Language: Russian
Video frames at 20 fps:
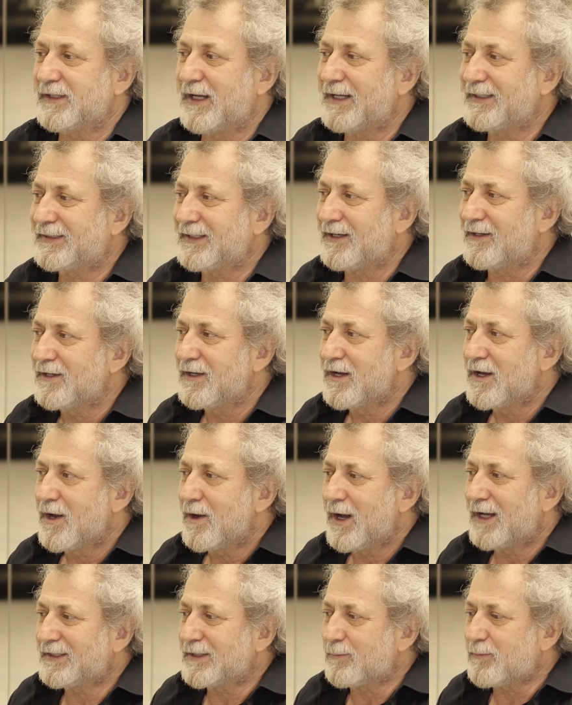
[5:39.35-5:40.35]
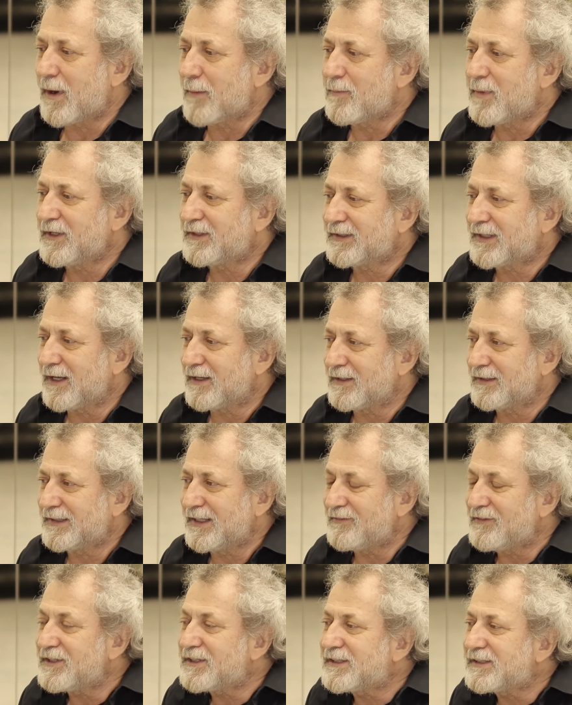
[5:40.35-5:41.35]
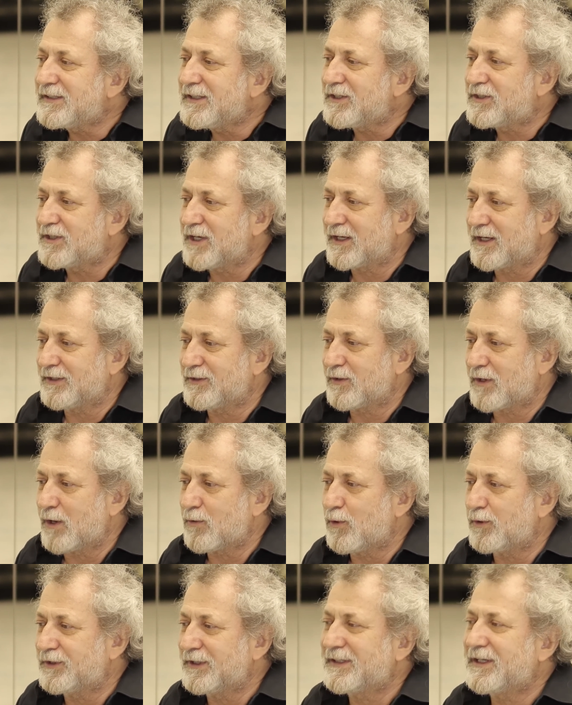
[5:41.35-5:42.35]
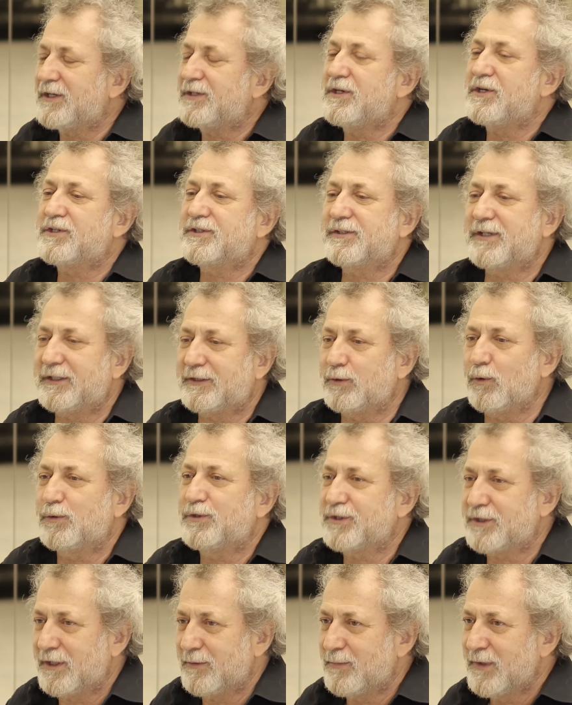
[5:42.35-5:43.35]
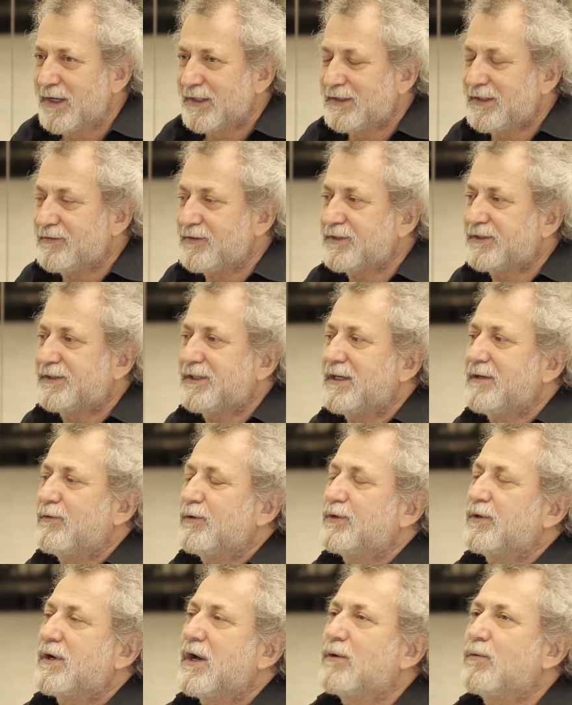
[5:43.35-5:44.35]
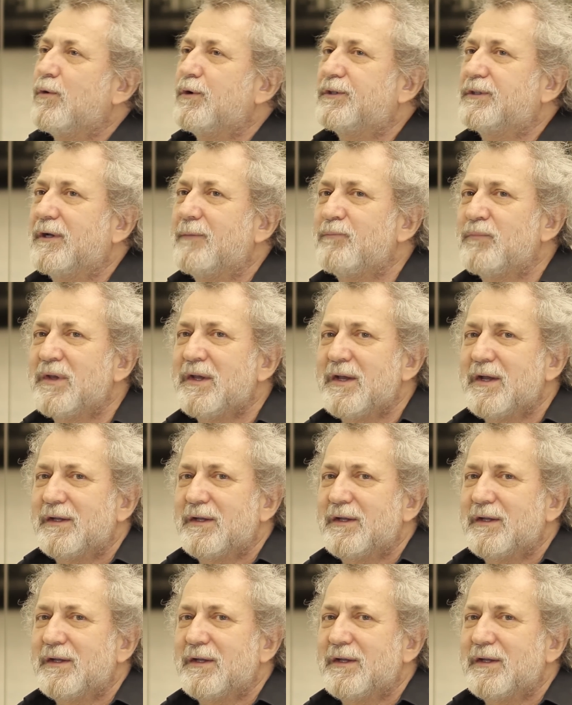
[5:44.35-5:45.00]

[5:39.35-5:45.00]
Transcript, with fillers: Это, это попытка довести человека до какой-то критической точки, довести его до какой-то,